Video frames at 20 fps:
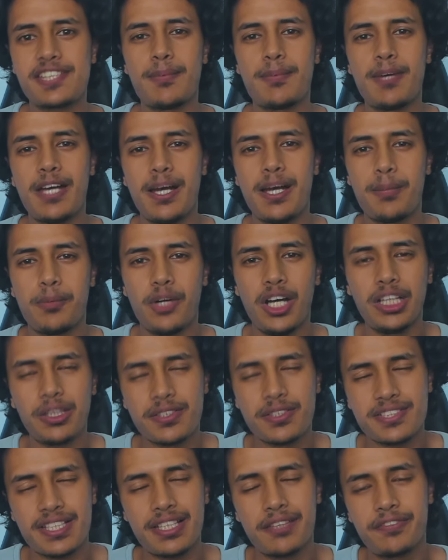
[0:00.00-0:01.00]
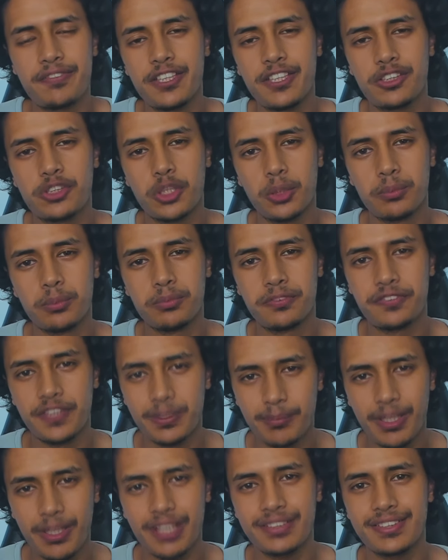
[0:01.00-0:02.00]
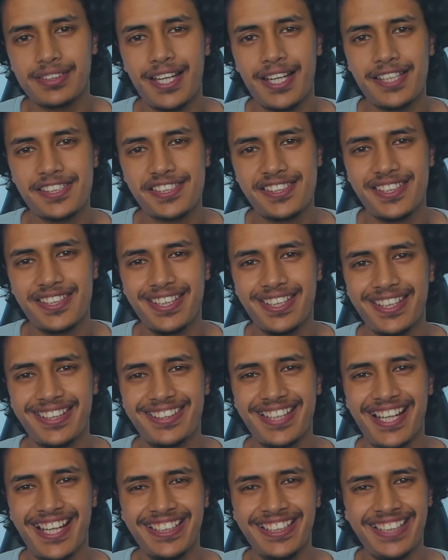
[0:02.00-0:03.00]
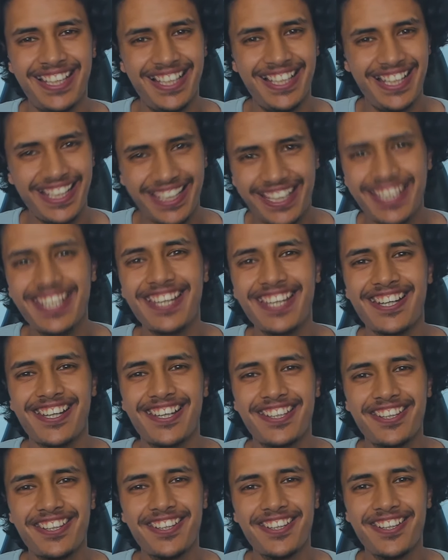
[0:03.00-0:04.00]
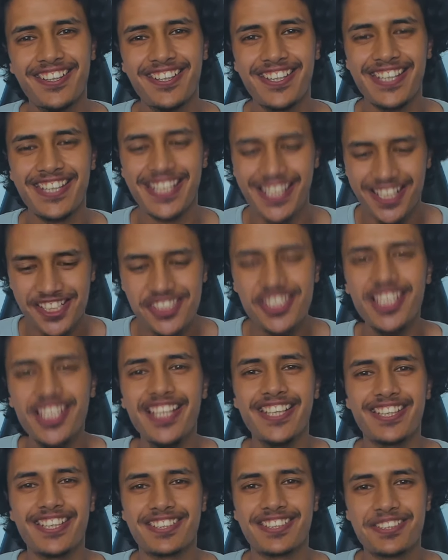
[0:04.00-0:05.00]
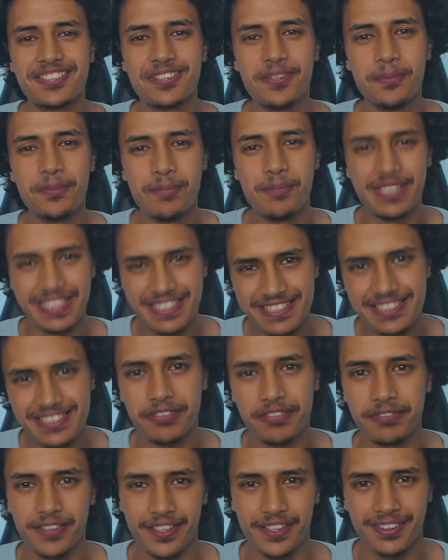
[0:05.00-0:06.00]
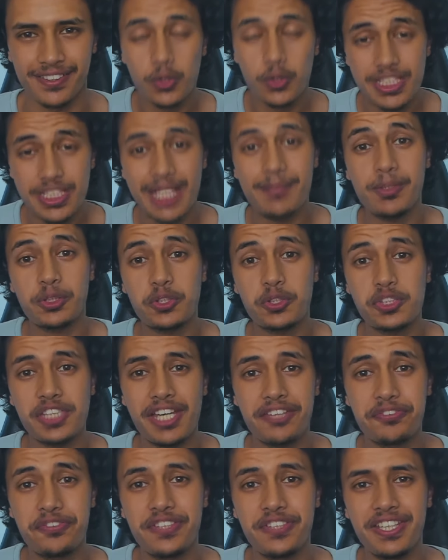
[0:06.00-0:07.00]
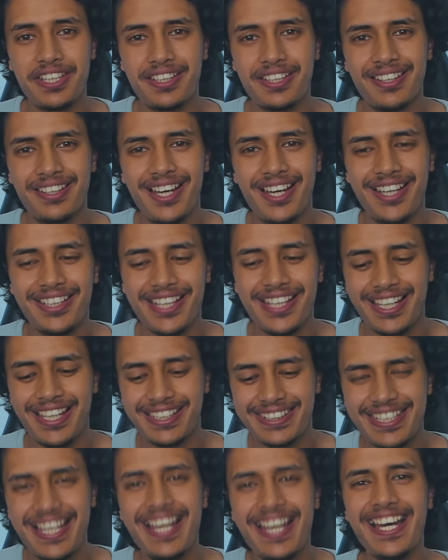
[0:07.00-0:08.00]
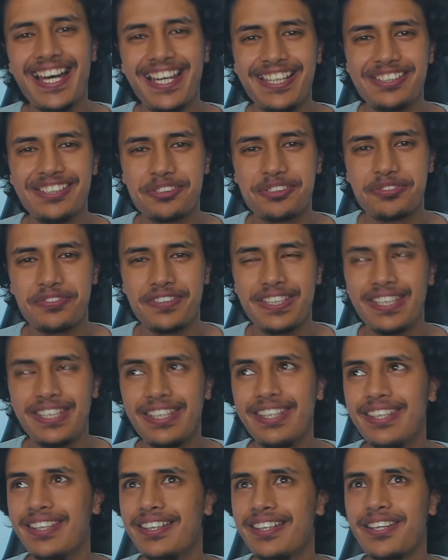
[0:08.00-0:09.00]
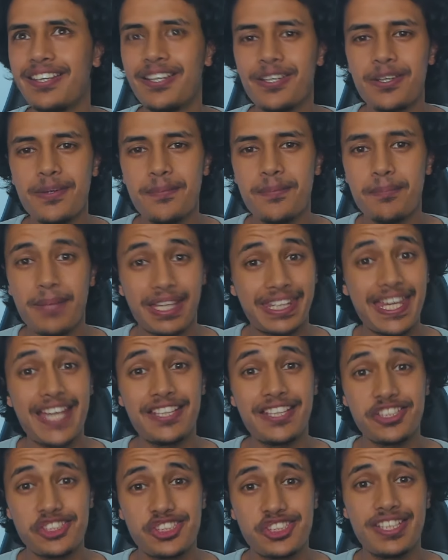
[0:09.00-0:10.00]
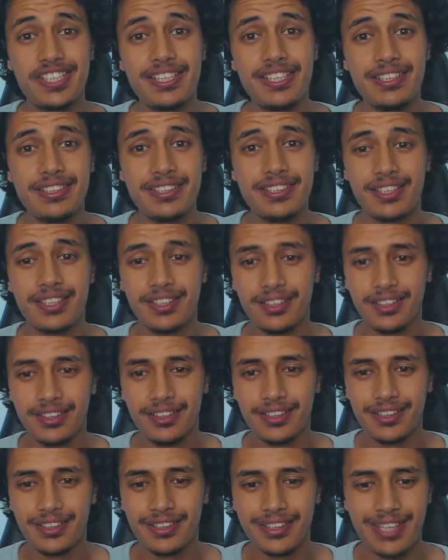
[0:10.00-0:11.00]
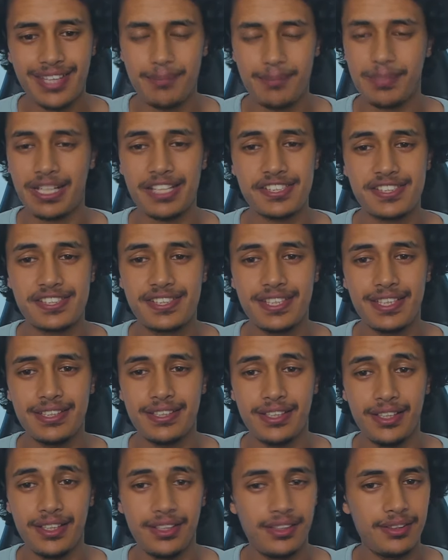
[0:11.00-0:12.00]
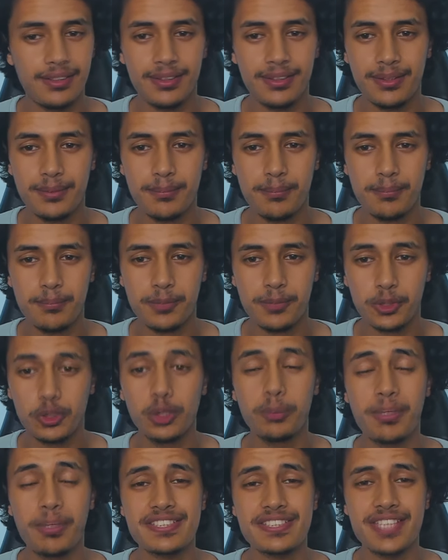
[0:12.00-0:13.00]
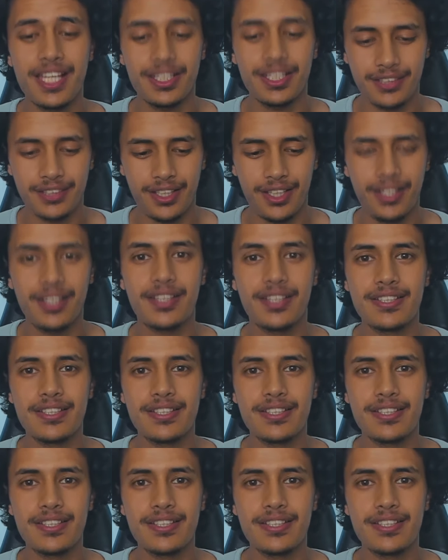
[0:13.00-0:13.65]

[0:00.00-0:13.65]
شباب واهلا وسهلا فيكم في مقطع جديد انا اخيرا رجعت من السفر وزي ما انتم شايفين انا قاعد في مكان جديد كاميرا جديدة بكل بساطة